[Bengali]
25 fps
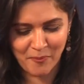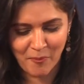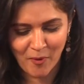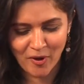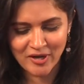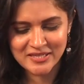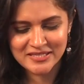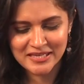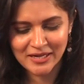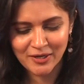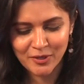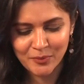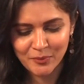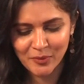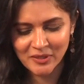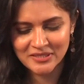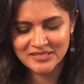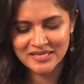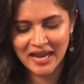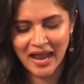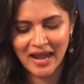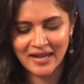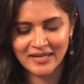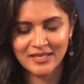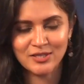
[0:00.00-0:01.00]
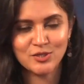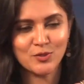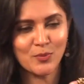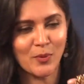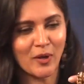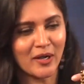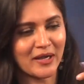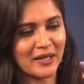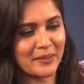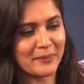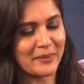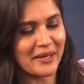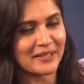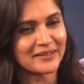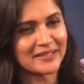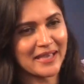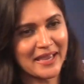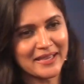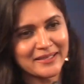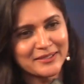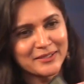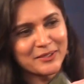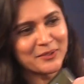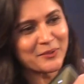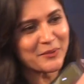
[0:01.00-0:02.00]
পরিচালক বলছে আর কিছু বলা লাগবে না
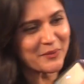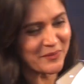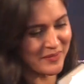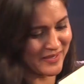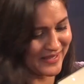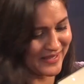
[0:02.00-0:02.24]
থ্যাংক ইউ